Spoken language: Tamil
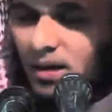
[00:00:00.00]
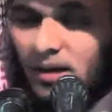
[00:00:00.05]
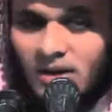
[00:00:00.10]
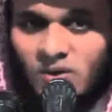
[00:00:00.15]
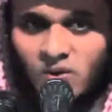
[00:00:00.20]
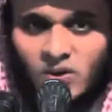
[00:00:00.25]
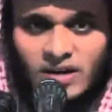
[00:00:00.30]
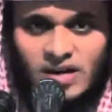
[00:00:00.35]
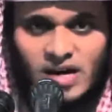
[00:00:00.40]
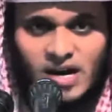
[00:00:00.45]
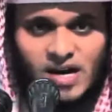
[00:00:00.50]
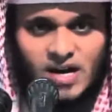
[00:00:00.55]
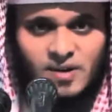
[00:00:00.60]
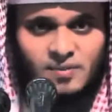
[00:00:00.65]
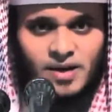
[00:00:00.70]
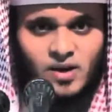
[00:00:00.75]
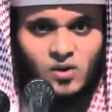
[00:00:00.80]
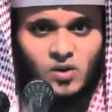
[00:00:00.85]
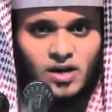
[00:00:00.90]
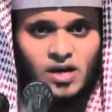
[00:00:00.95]
என்னுடைய
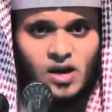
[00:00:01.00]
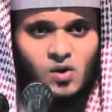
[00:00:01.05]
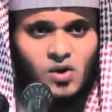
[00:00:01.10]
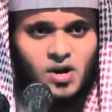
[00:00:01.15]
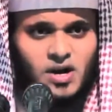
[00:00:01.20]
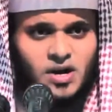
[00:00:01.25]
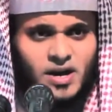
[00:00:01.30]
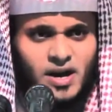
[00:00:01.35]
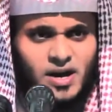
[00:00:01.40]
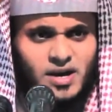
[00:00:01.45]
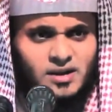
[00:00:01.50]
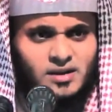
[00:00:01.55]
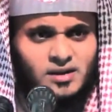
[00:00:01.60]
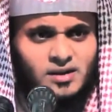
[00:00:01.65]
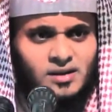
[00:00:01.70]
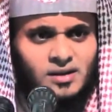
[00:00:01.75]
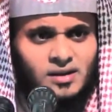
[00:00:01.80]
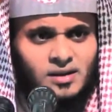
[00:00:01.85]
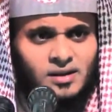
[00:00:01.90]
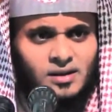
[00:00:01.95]
அடிமையுடைய உயிரை
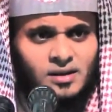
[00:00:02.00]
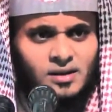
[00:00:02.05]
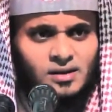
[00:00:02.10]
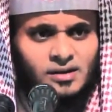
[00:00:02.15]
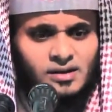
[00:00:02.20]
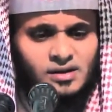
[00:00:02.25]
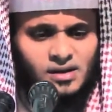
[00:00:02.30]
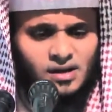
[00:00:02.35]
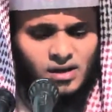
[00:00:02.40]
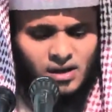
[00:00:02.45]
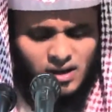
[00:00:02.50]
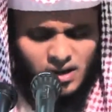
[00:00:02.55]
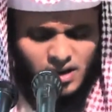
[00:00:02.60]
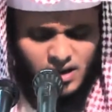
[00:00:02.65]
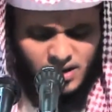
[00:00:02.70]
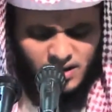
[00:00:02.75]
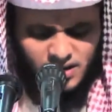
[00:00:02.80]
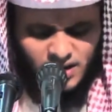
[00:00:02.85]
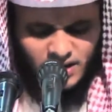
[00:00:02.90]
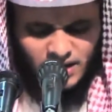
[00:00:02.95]

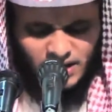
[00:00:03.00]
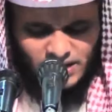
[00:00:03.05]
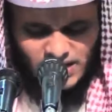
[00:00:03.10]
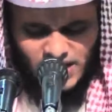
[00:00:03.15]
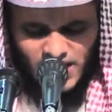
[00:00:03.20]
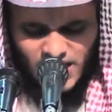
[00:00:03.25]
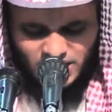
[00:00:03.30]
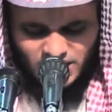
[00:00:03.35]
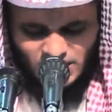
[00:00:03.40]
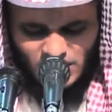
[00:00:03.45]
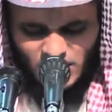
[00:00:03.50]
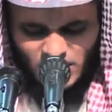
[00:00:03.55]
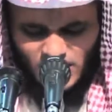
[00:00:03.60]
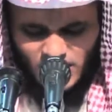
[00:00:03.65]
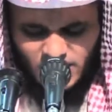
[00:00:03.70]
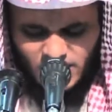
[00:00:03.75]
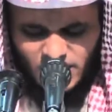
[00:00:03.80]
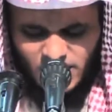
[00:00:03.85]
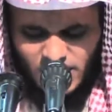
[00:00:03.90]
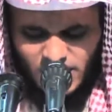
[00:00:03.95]
இல்லியின் என்ற ஏட்டில்
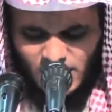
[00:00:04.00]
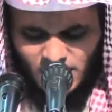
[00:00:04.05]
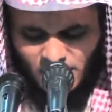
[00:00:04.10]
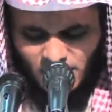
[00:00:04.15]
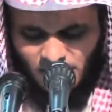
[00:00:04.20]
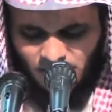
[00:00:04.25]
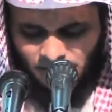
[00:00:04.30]
எழுதுங்கள்